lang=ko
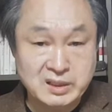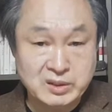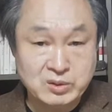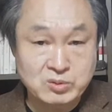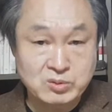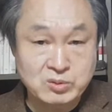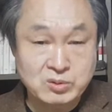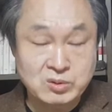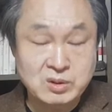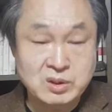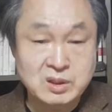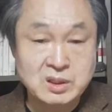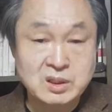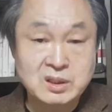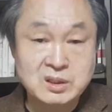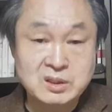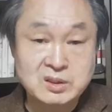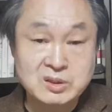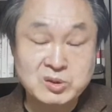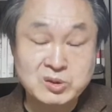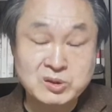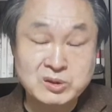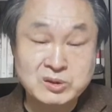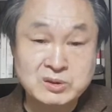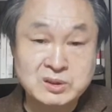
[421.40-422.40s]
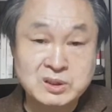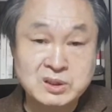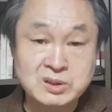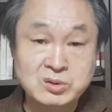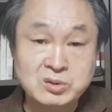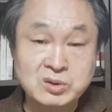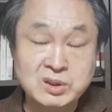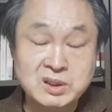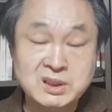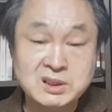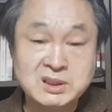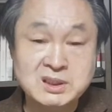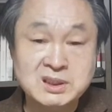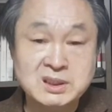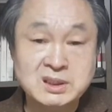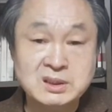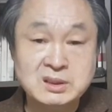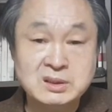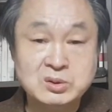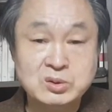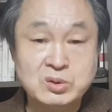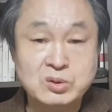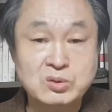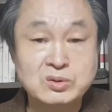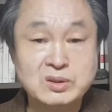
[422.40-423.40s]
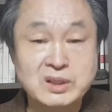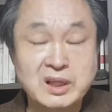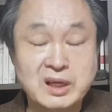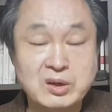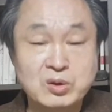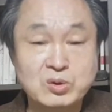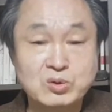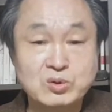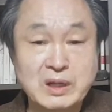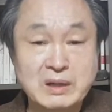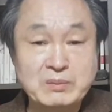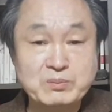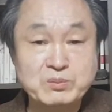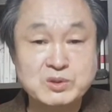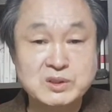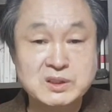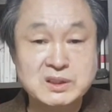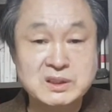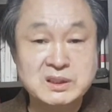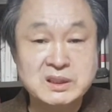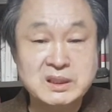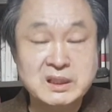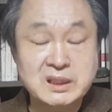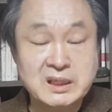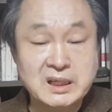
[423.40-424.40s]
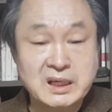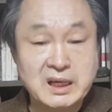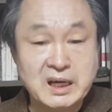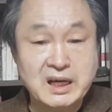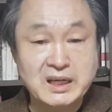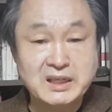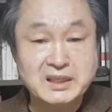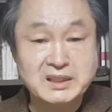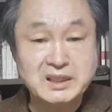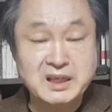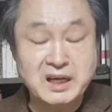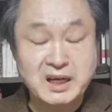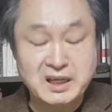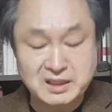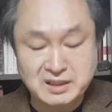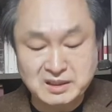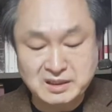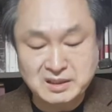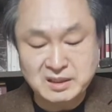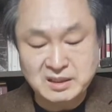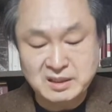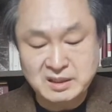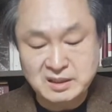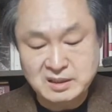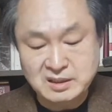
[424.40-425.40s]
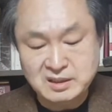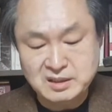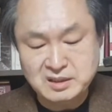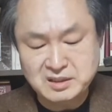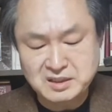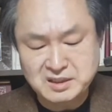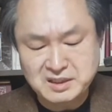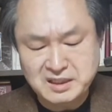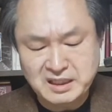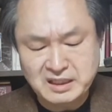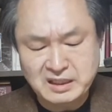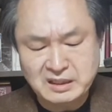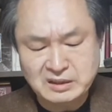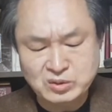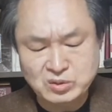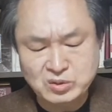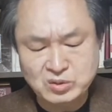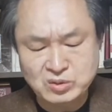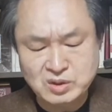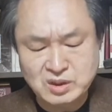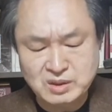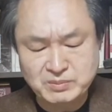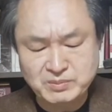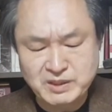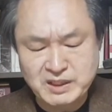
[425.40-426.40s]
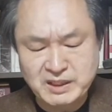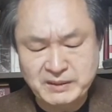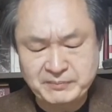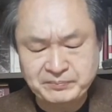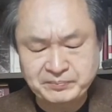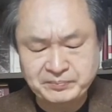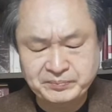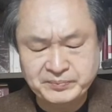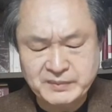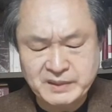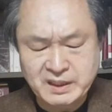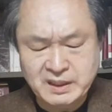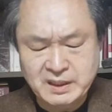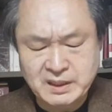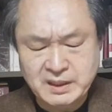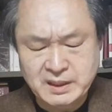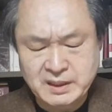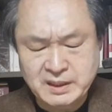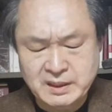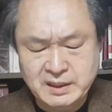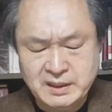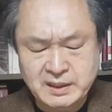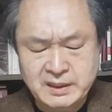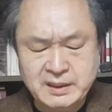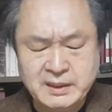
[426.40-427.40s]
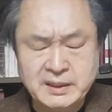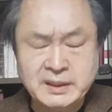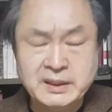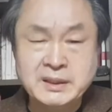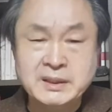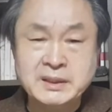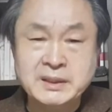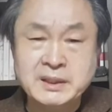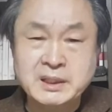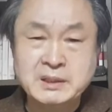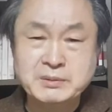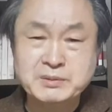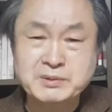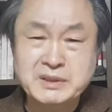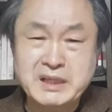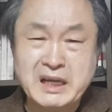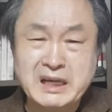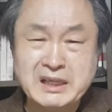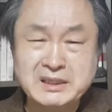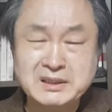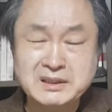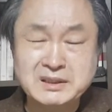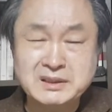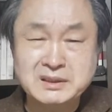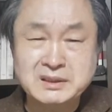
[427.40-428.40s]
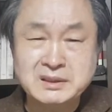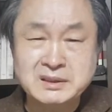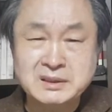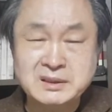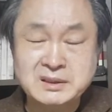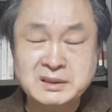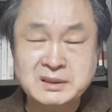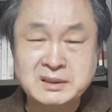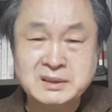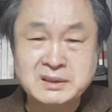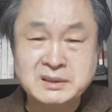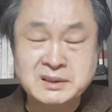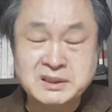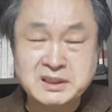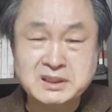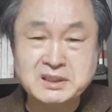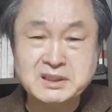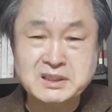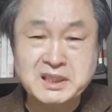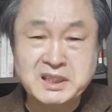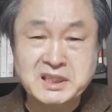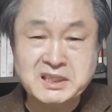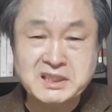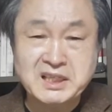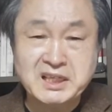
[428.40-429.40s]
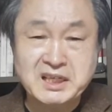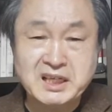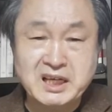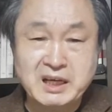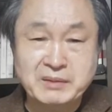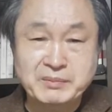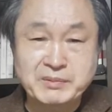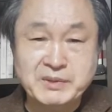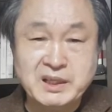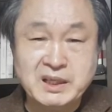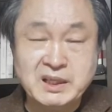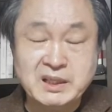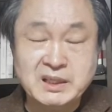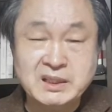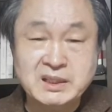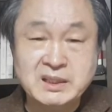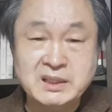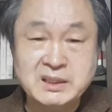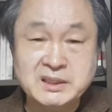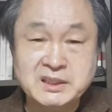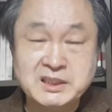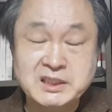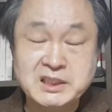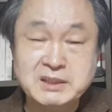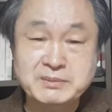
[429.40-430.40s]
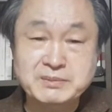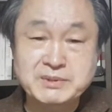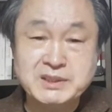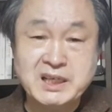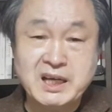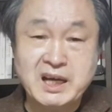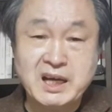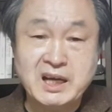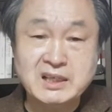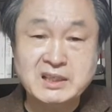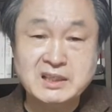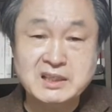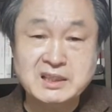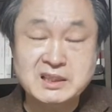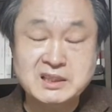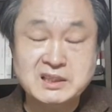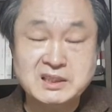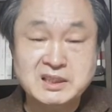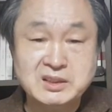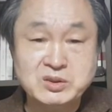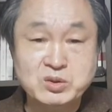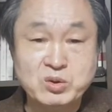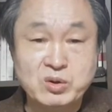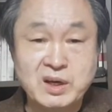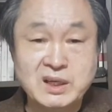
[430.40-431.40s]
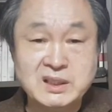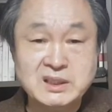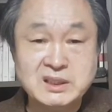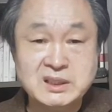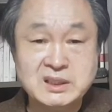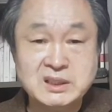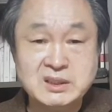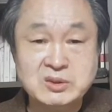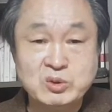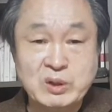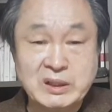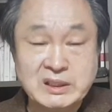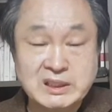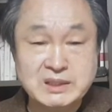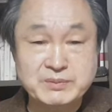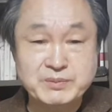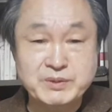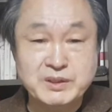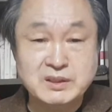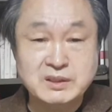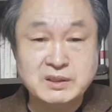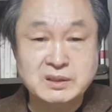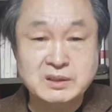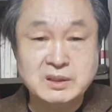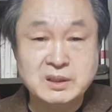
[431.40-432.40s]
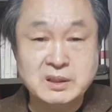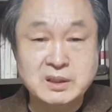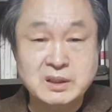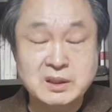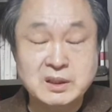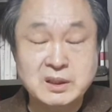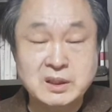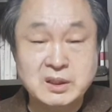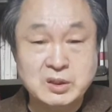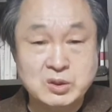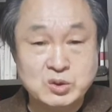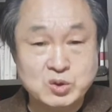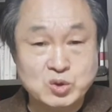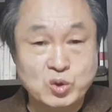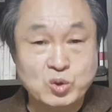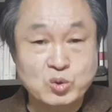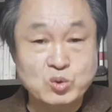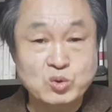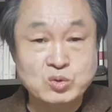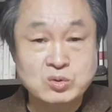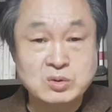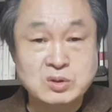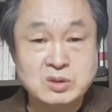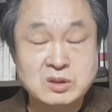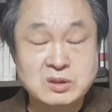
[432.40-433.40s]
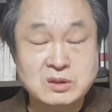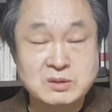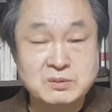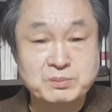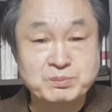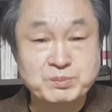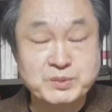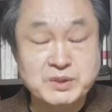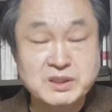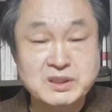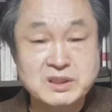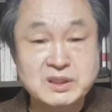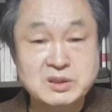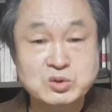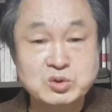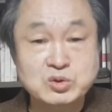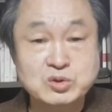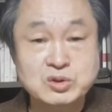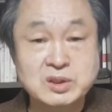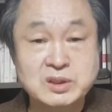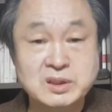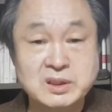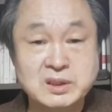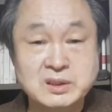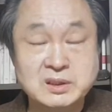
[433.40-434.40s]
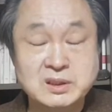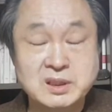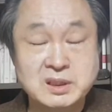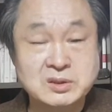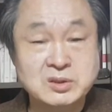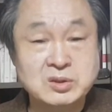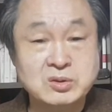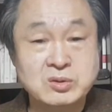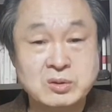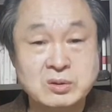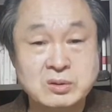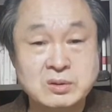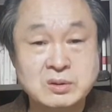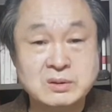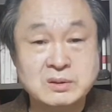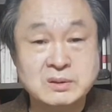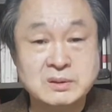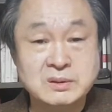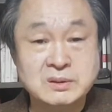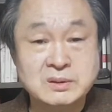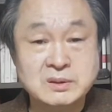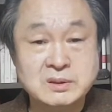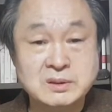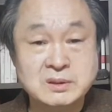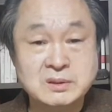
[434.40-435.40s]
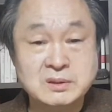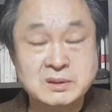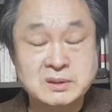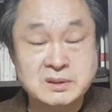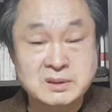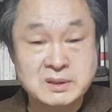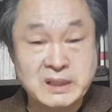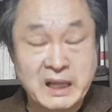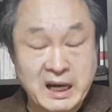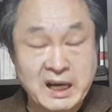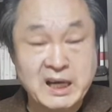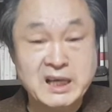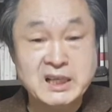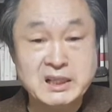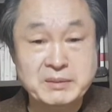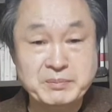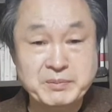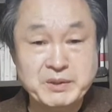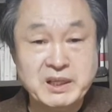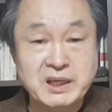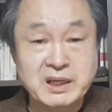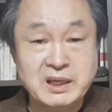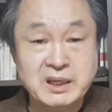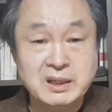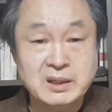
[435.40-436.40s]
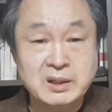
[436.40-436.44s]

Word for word: 되고 그리고 이것이 또 내로남불이 아닌가 하는 그런 생각도 됩니다 여러분 나는 저는 이렇게 생각합니다. 지금 상황이 이 정도까지 왔으면 조국 민정수석이 스스로 나가야 됩니다.